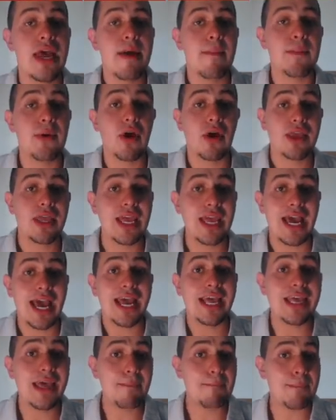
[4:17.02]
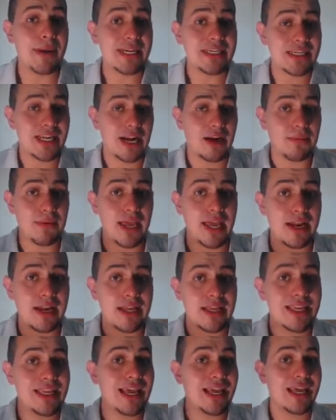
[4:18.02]
Pero aquí hay que pensar bien
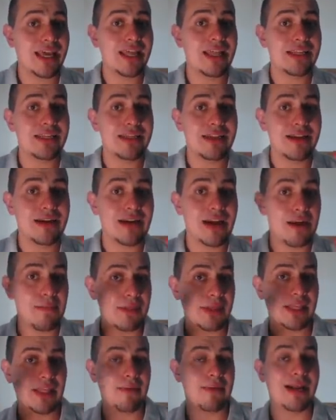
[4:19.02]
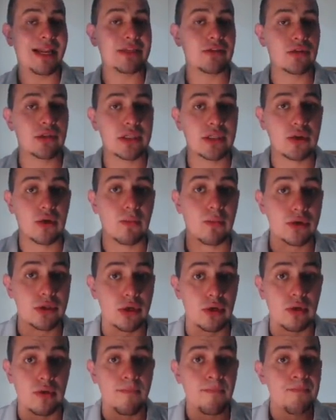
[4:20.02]
y hay que realmente ver las cosas como
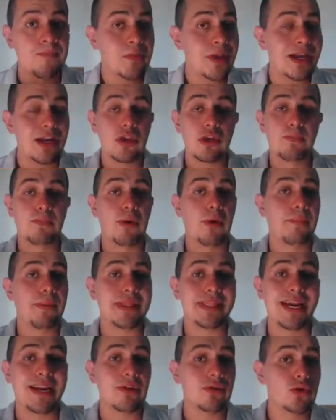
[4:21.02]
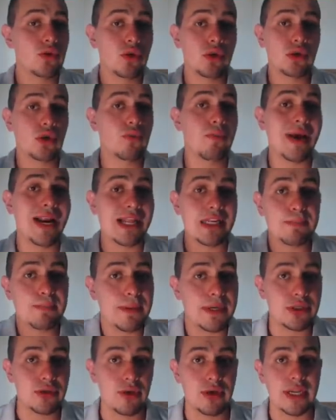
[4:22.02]
son. Los propietarios no son malas
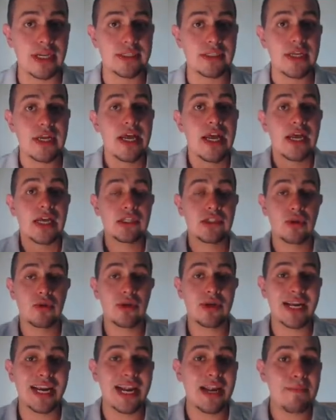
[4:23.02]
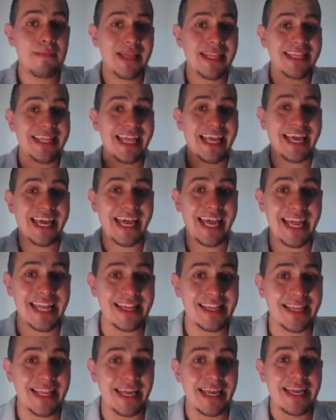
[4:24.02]
personas, son realmente
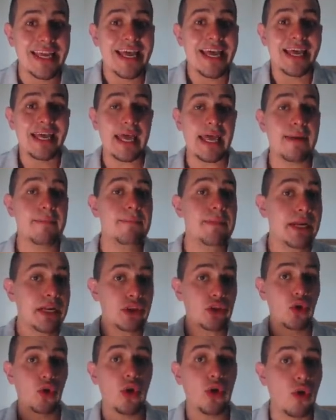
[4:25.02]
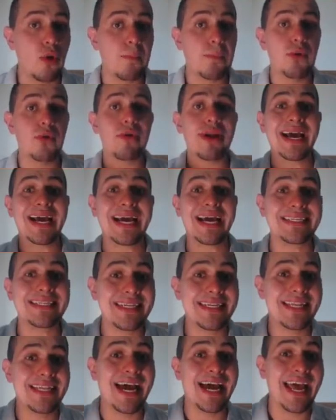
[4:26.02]
gente que invirtió y compró una
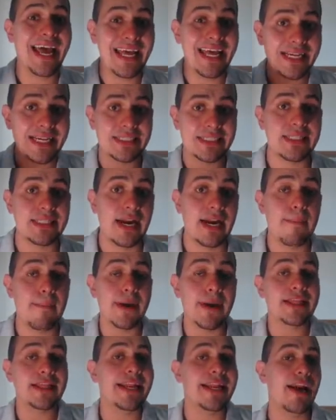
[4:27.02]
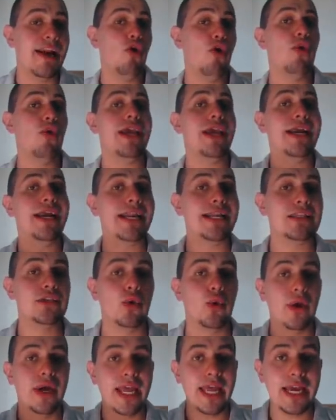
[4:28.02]
casita extra para tener un
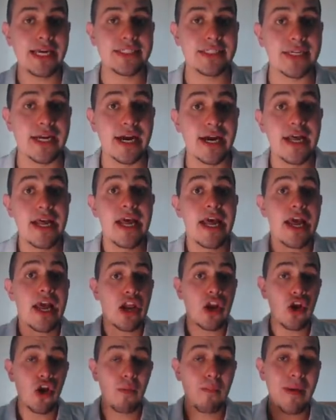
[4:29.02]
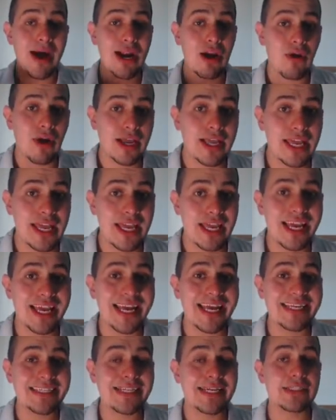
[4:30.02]
ingreso extra. Lo malo aquí
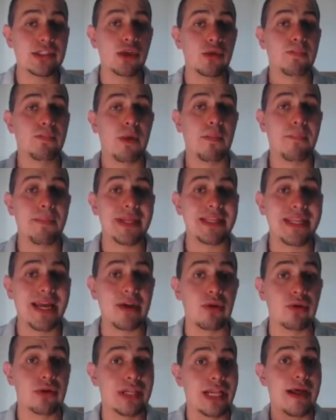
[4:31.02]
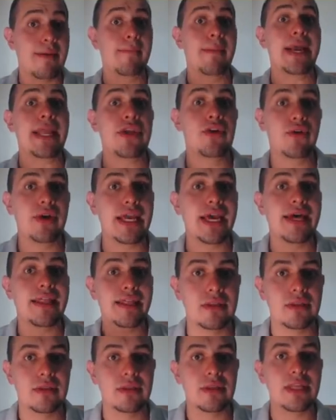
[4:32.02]
es que estos propietarios, la mayoría
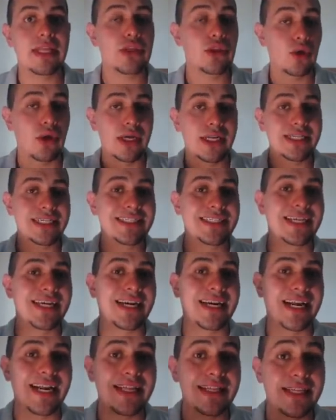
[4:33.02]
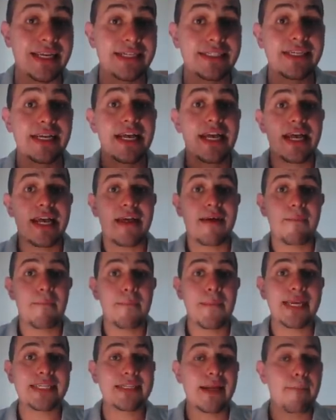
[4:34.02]
de, todas estas rentas,
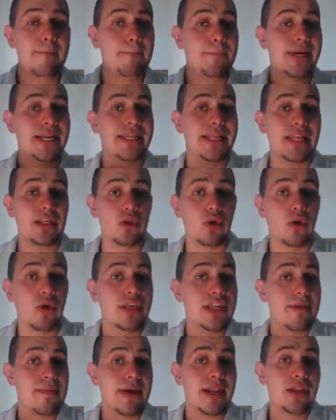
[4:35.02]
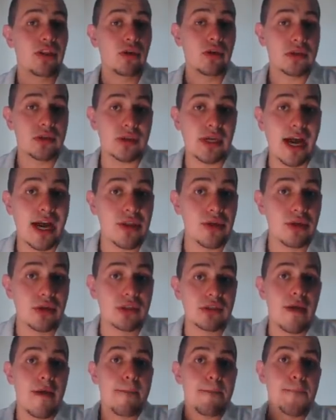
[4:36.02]
están perdiendo, llevan dos
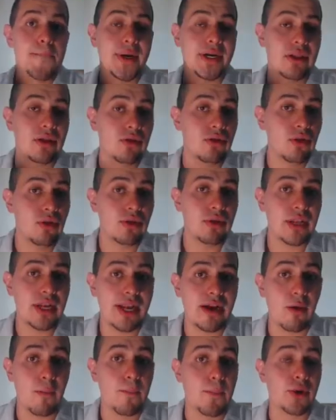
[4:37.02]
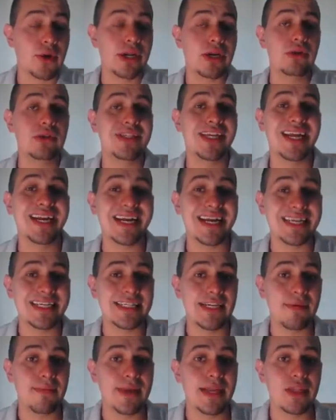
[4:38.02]
años perdiendo dinero porque no están
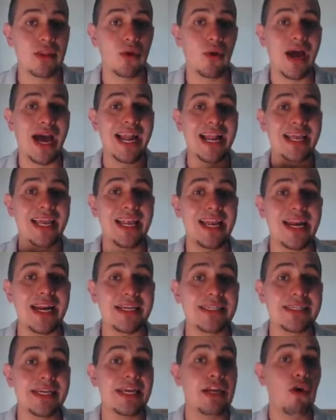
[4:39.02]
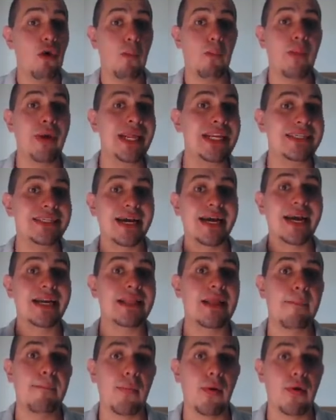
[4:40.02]
recibiendo alquileres y no pueden sacar
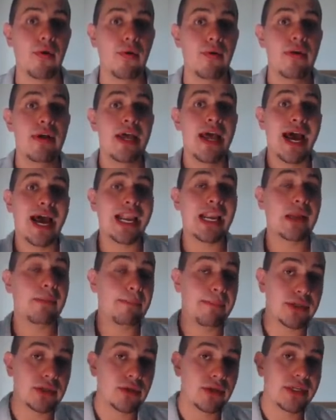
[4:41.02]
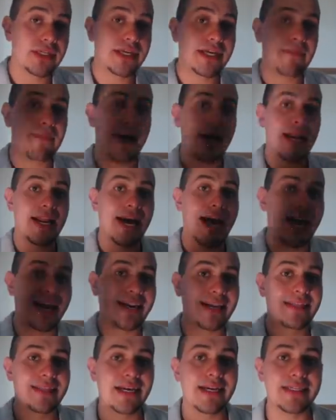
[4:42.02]
tampoco a las personas que van a
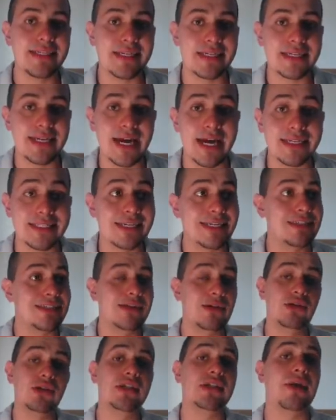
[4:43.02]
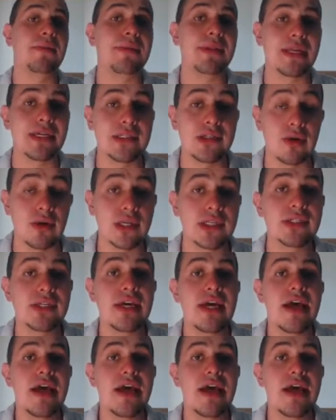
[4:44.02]
rentar esas casas, esas habitaciones,